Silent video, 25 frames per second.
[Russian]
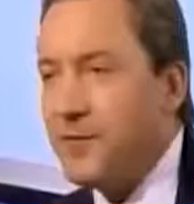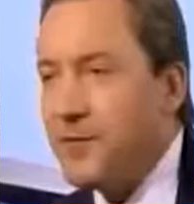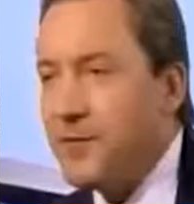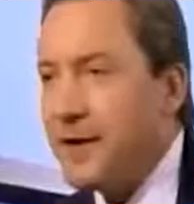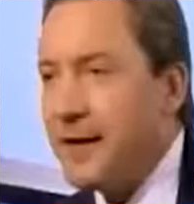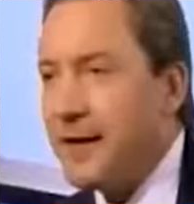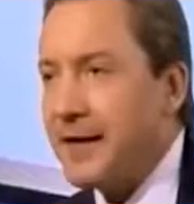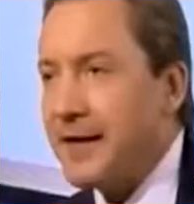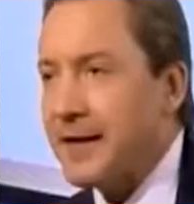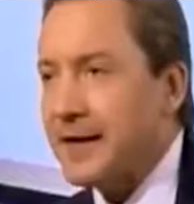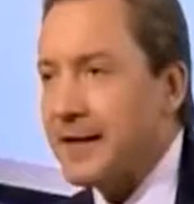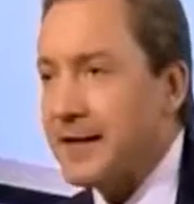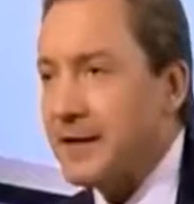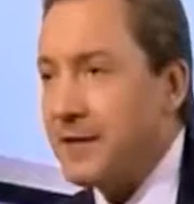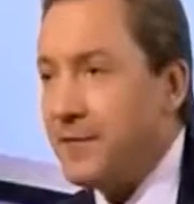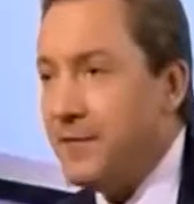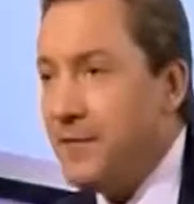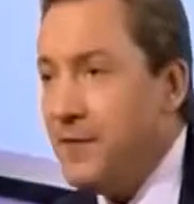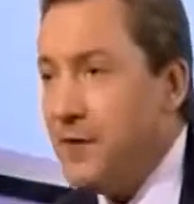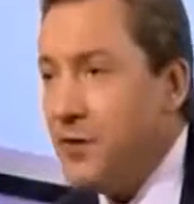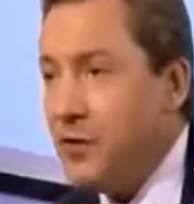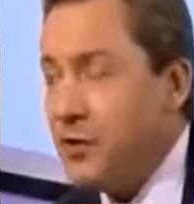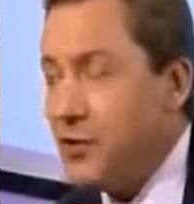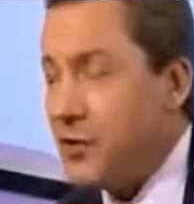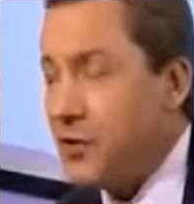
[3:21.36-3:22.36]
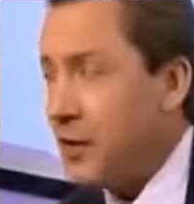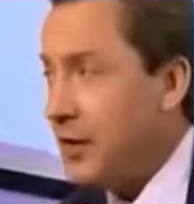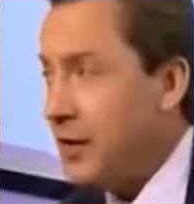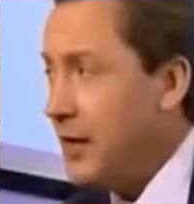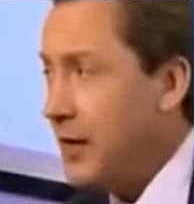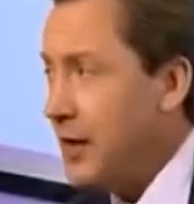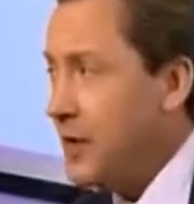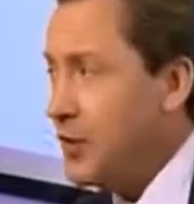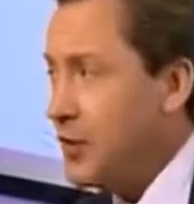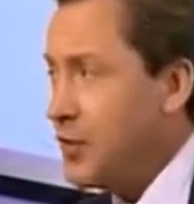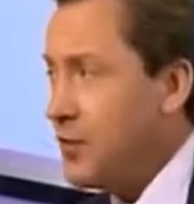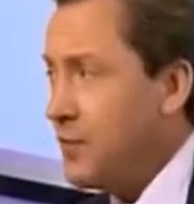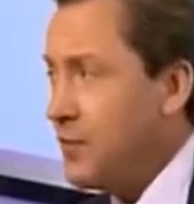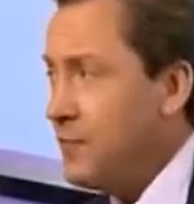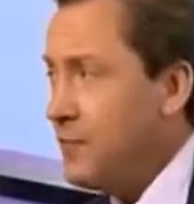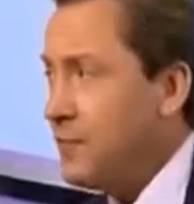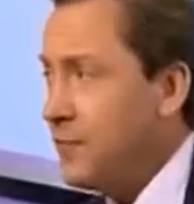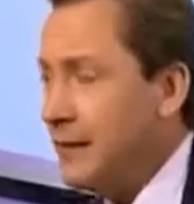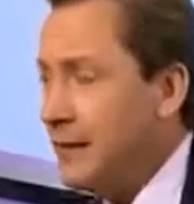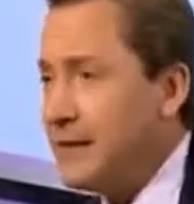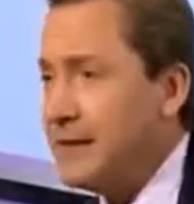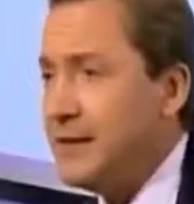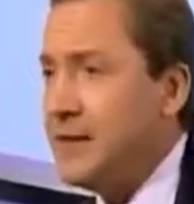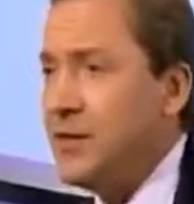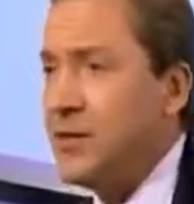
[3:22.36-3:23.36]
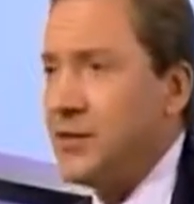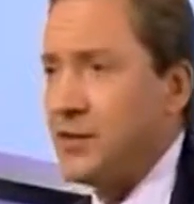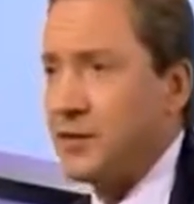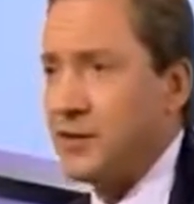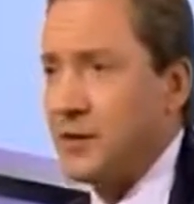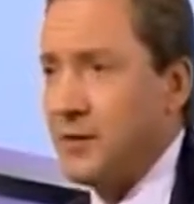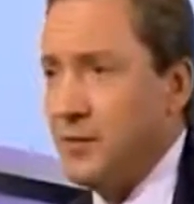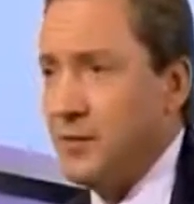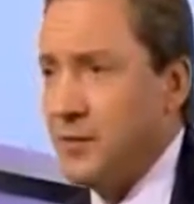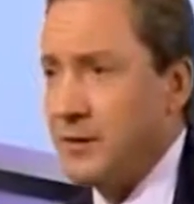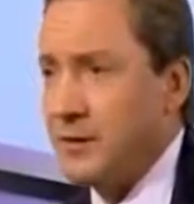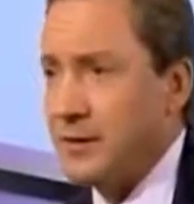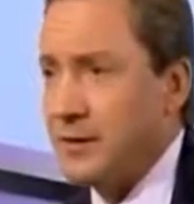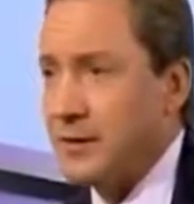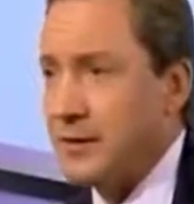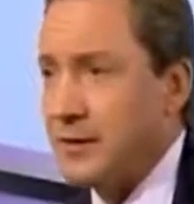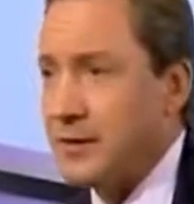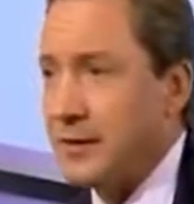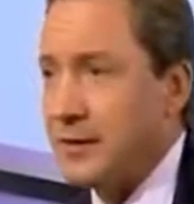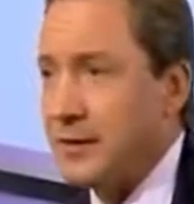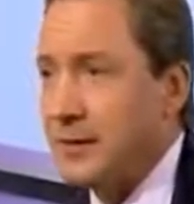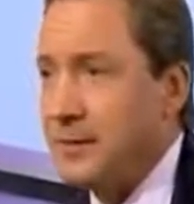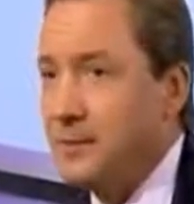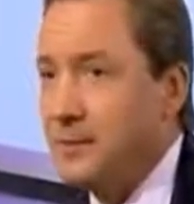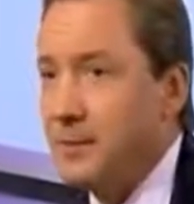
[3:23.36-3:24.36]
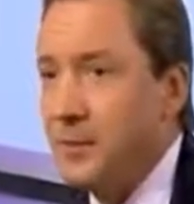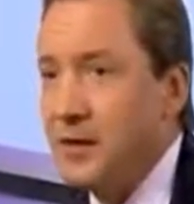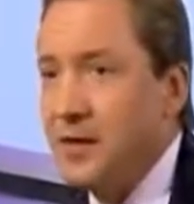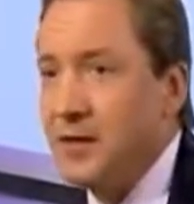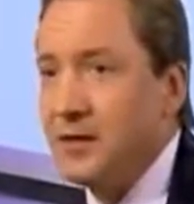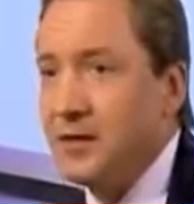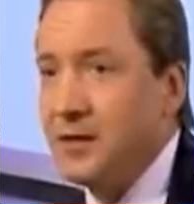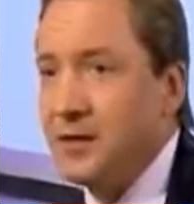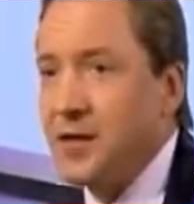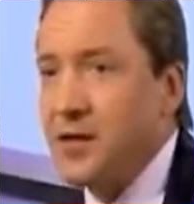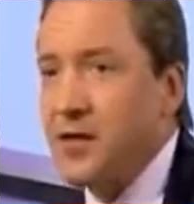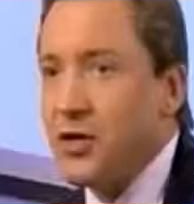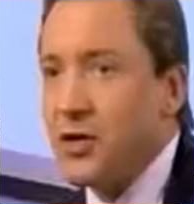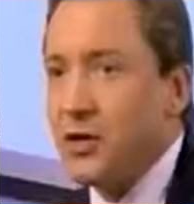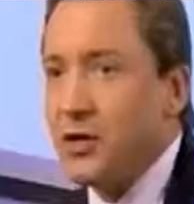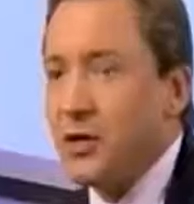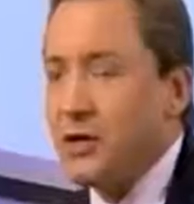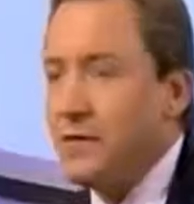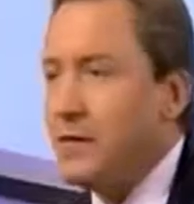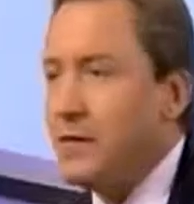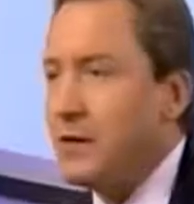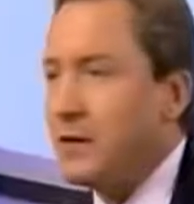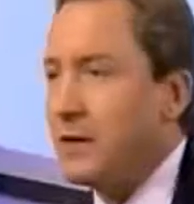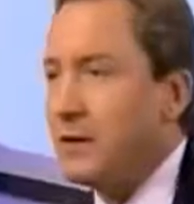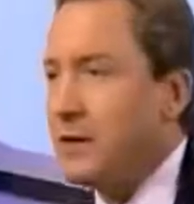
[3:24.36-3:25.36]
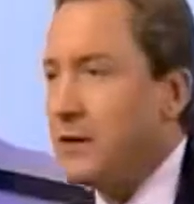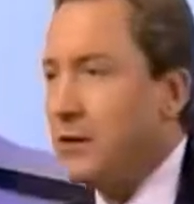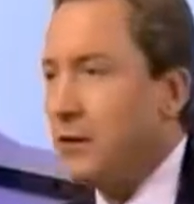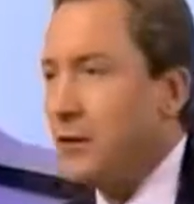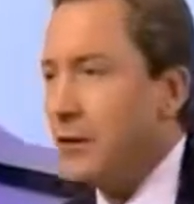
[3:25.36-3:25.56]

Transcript: в два раза выше, чем в классическом бизнесе. Из 100 человек,